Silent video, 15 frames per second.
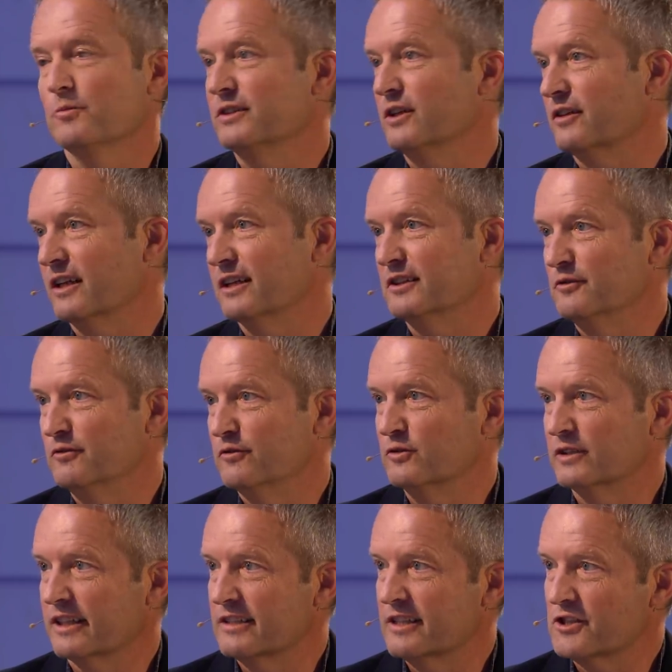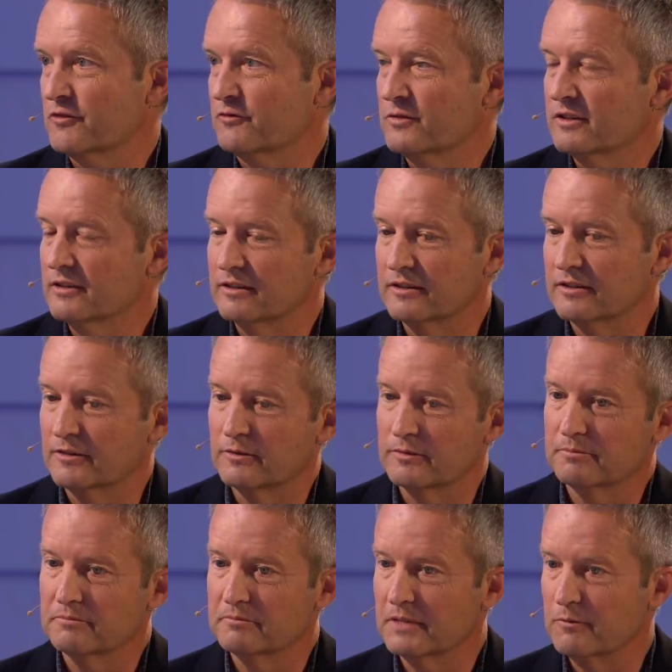habe ich auch relativ viel von der Gesellschaft äh,
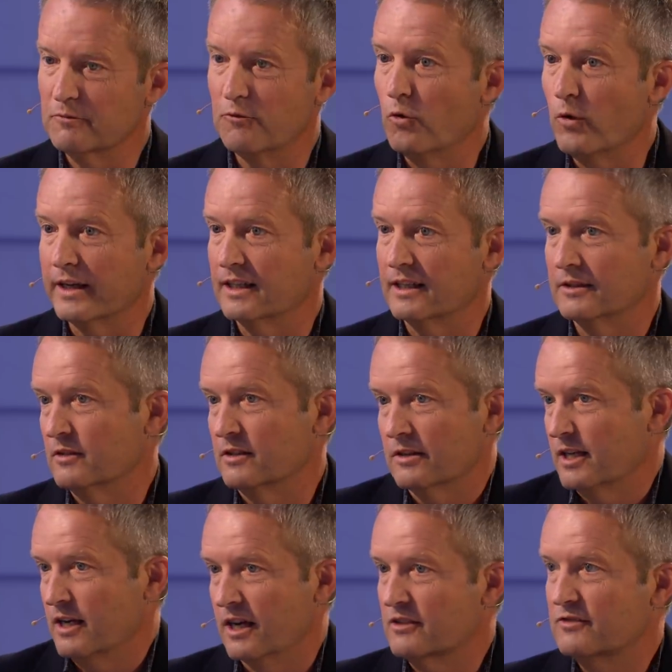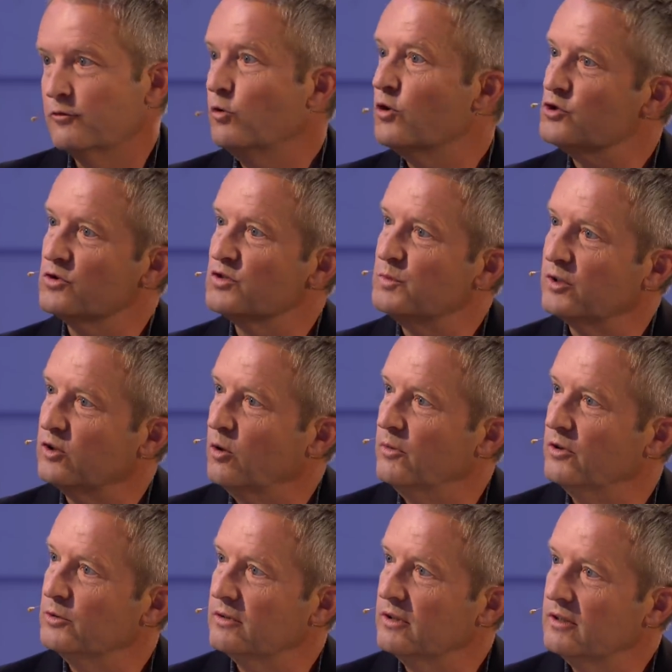im Vorhinein äh, als Vorschuss
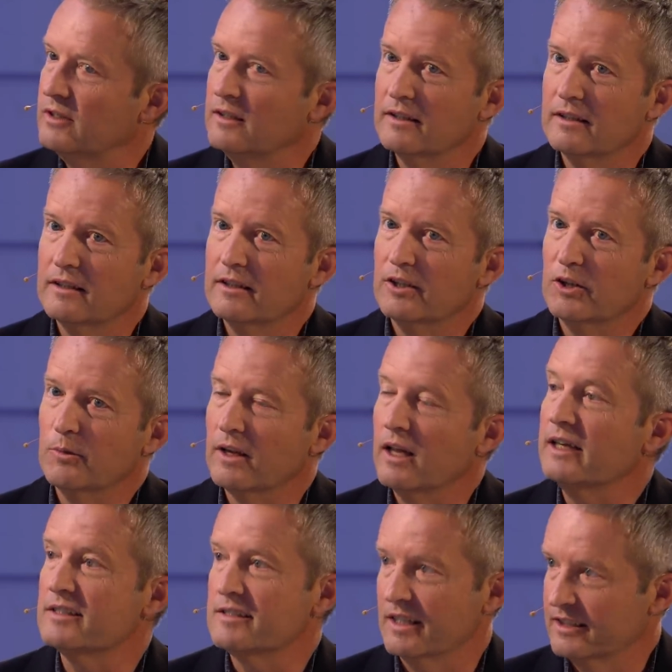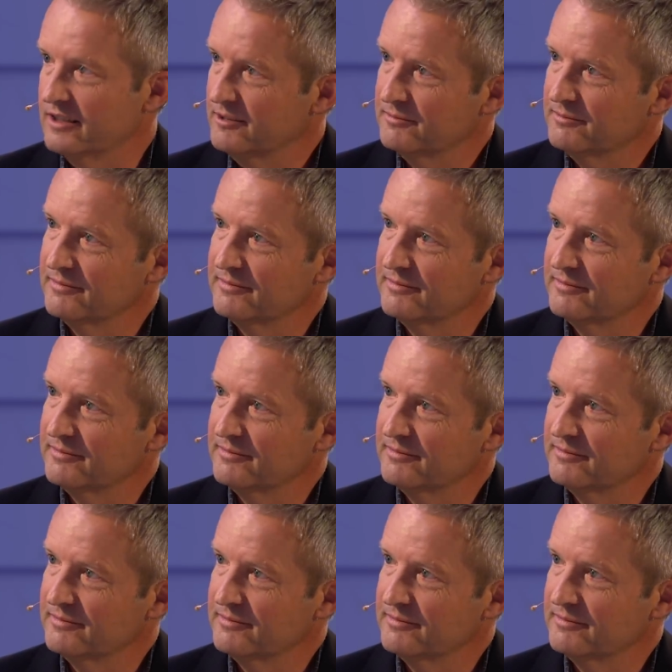bekommen, über, über lange Zeit.